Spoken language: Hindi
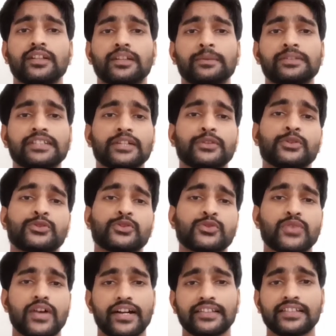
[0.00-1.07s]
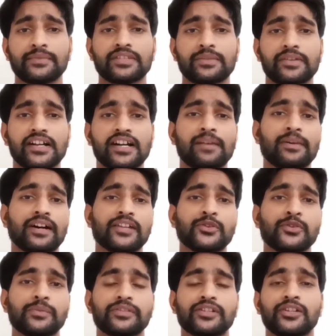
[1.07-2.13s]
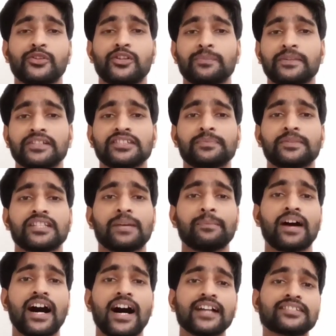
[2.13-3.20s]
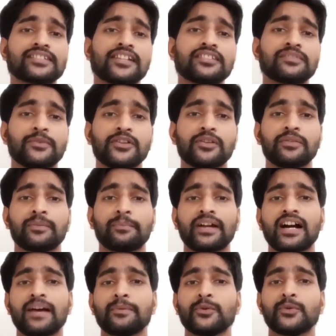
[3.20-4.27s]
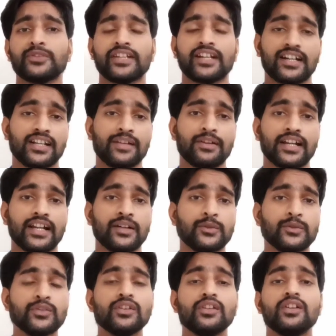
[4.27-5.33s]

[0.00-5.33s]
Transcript: नमस्कार दोस्तों स्वागत है आप सभी का हमारे YouTube चैनल डॉट प्रतिस्पर्धा में आज के इस वीडियो में मैं आप लोगों को दिखाने वाला हूँ